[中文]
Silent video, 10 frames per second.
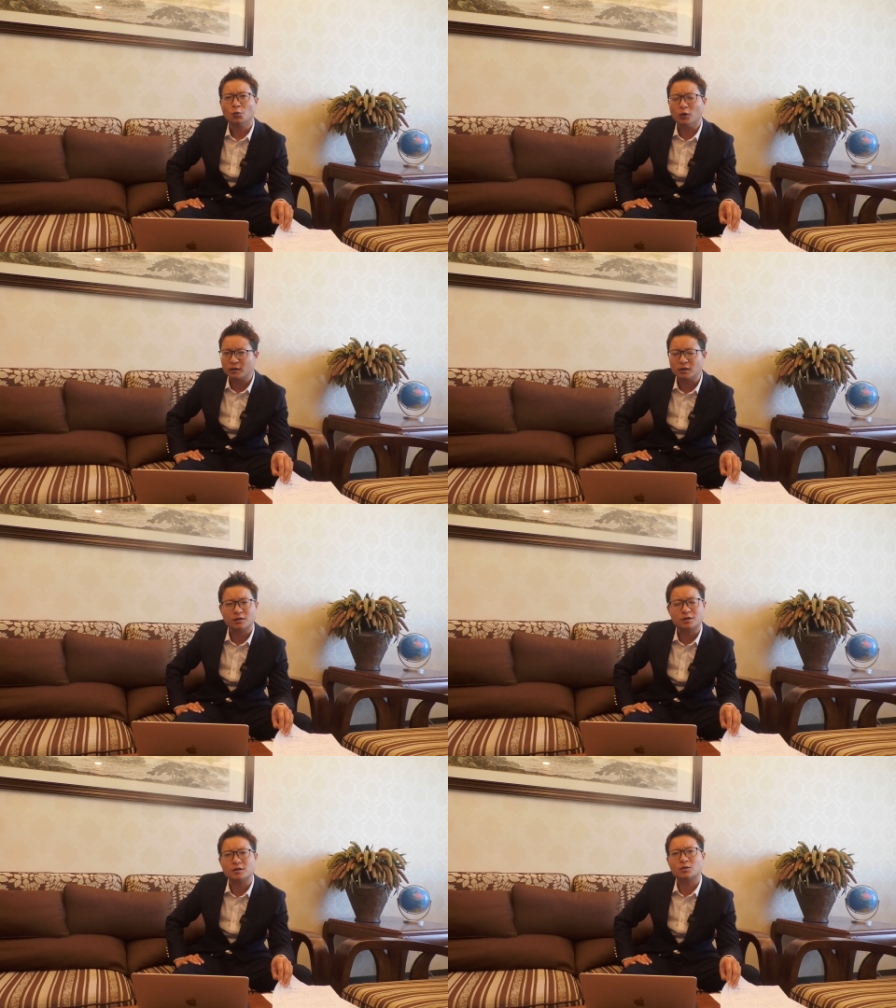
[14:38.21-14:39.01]
稳定
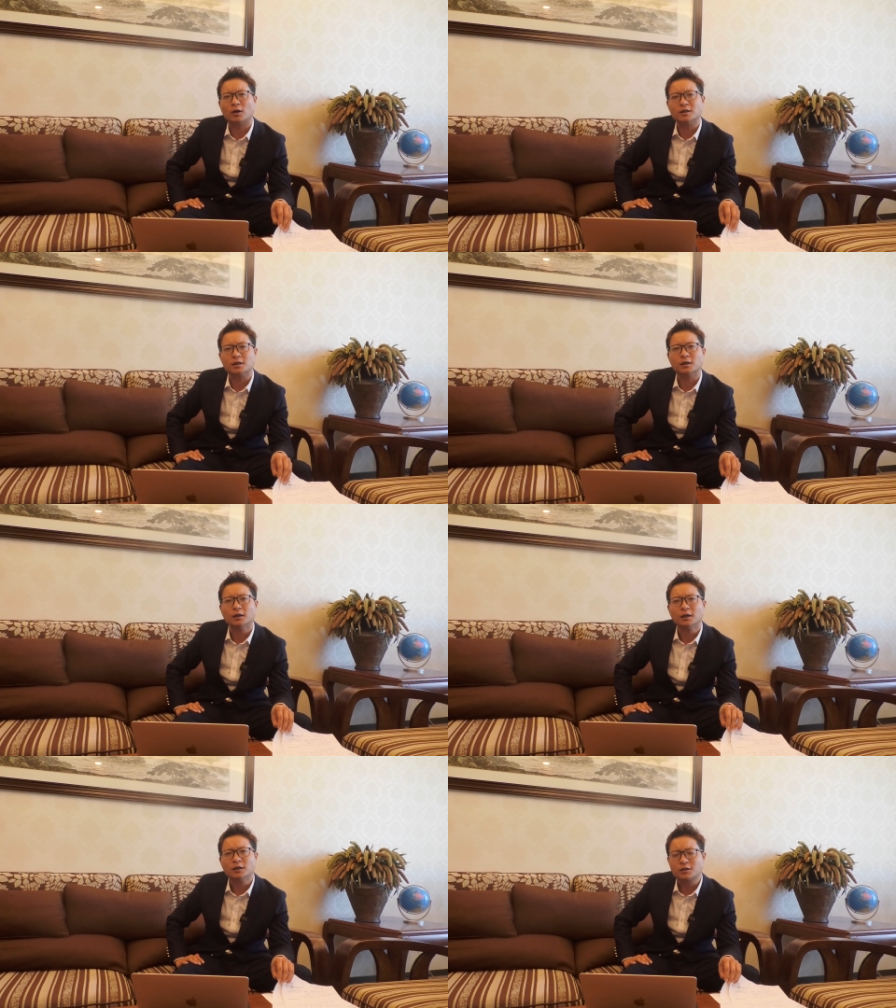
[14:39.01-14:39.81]
的政治环境。
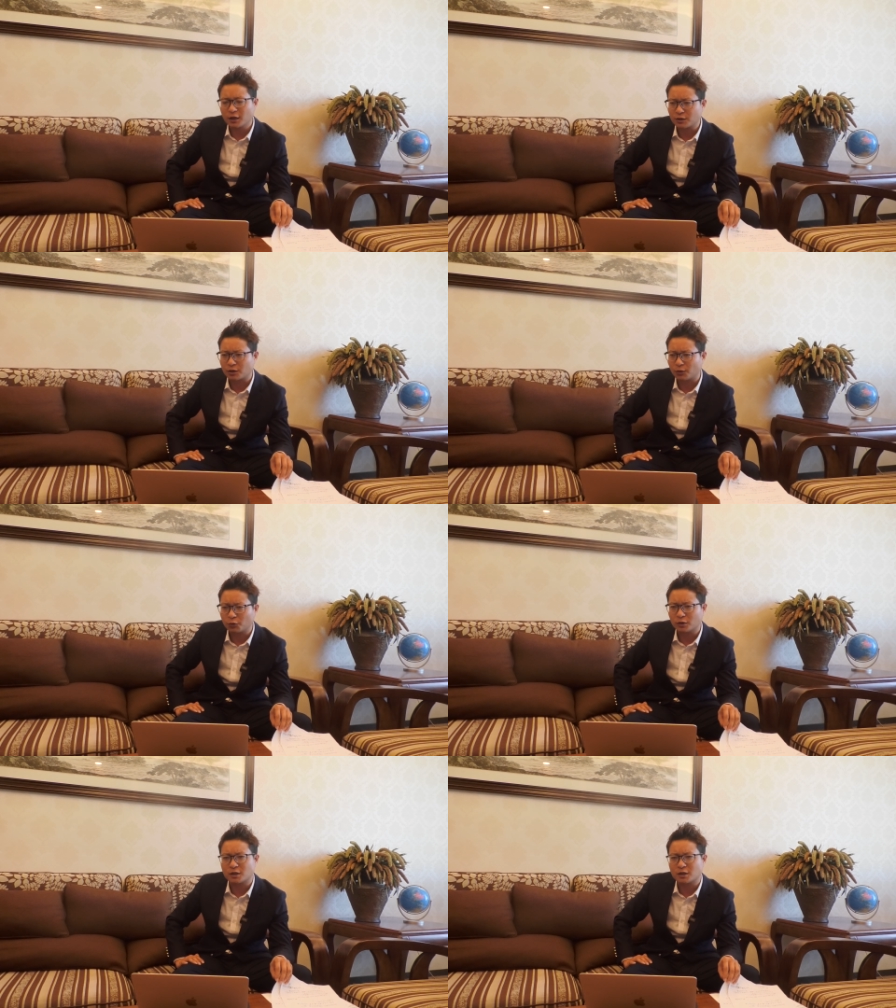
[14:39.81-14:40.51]
这个时候如果